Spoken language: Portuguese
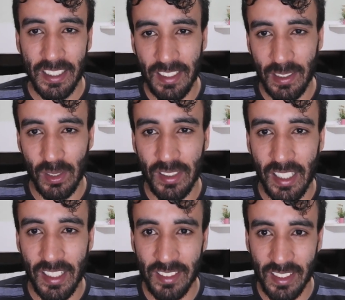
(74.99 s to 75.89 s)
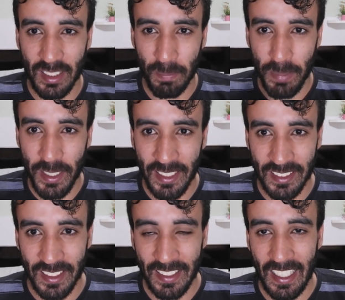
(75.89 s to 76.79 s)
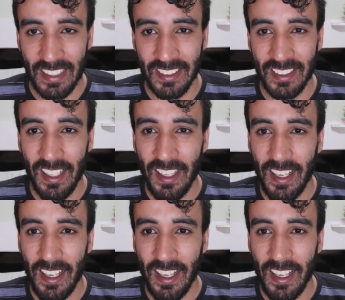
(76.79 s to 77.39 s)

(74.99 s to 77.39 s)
e dentro dele existem brigas de classes